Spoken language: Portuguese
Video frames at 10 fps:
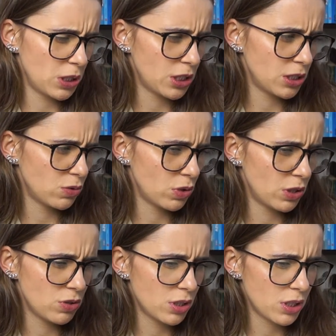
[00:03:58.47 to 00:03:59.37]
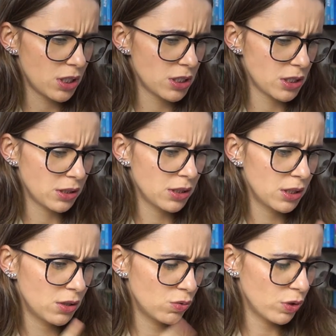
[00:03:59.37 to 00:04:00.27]
ai, não tenho certeza,
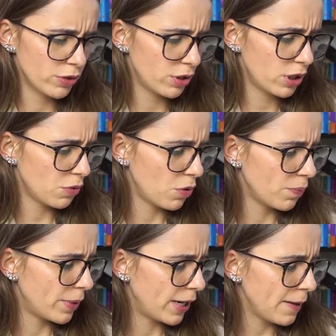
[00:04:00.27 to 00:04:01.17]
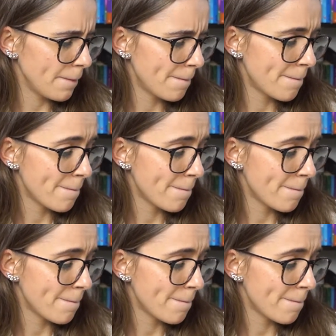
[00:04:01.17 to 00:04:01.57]
do ano em que eu comprei.